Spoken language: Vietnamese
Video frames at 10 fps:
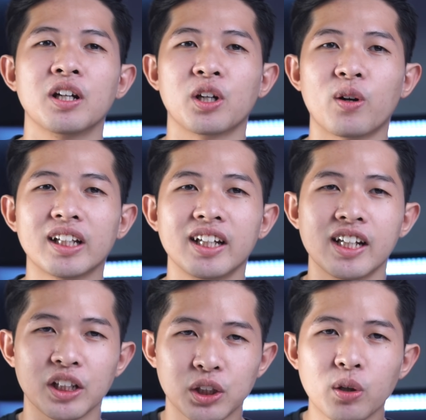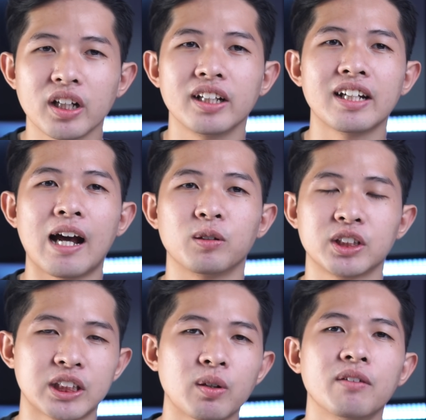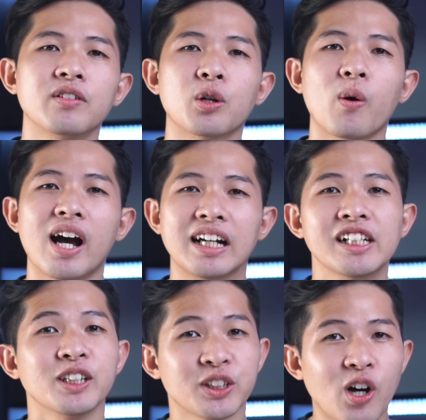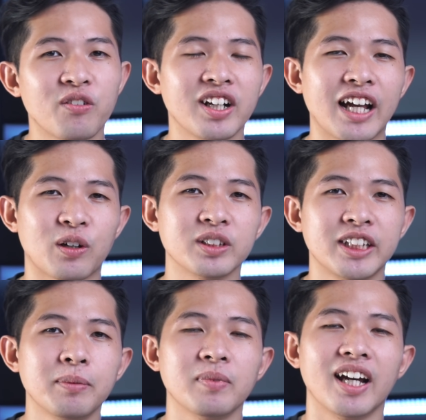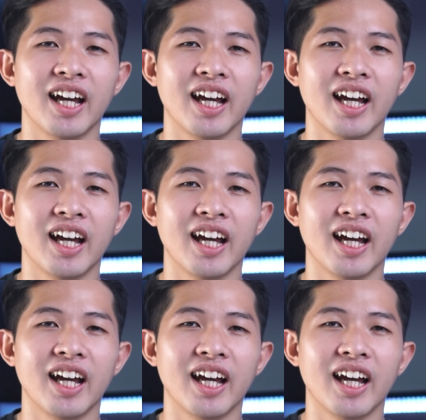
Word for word: Nó đã thể hiện tốt đến như nào trong năm vừa qua so với lại con chip